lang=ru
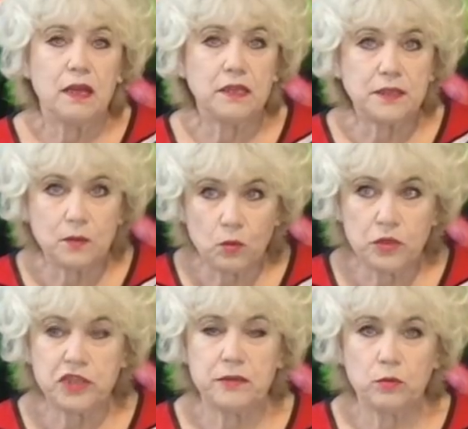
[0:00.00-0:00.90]
Это
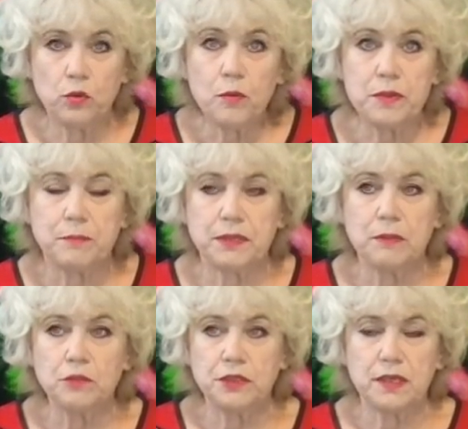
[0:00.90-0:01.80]
очень удобно,
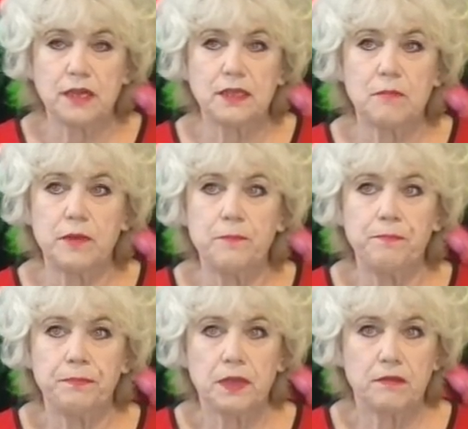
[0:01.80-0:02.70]
потому что когда мы
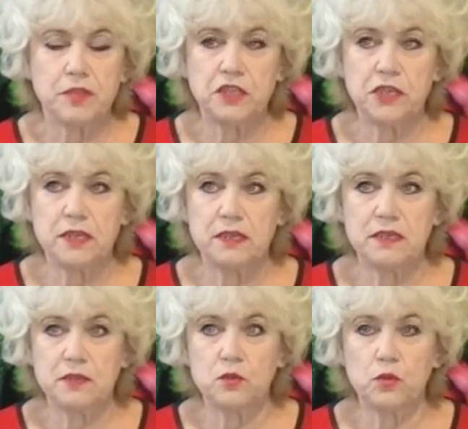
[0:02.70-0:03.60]
в течение
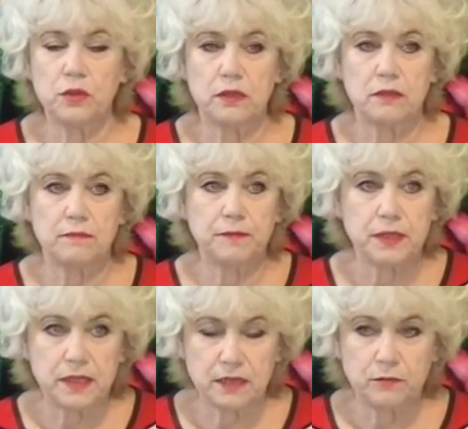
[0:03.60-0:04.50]
сезона
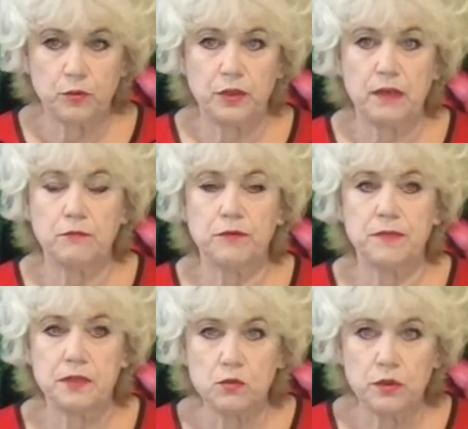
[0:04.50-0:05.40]
выкладываю, я вот
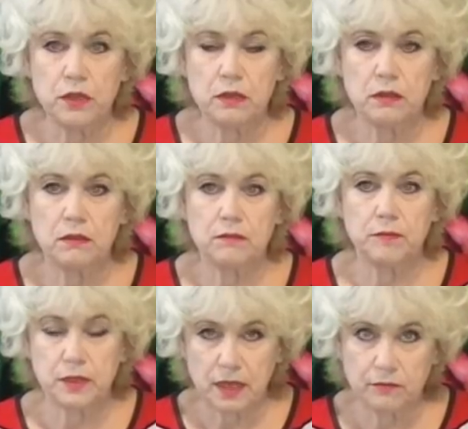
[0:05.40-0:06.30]
весной
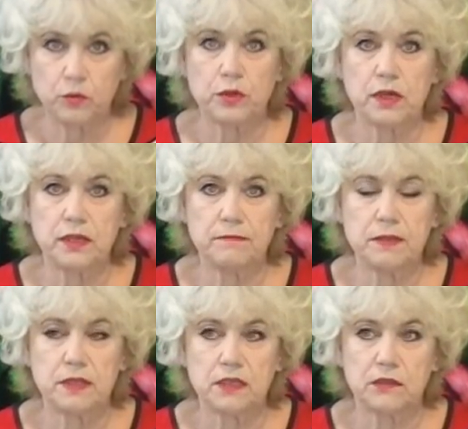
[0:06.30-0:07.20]
выкладываю, как я
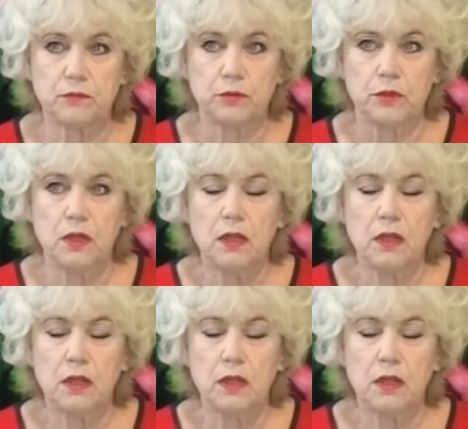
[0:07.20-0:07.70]
высаживаю,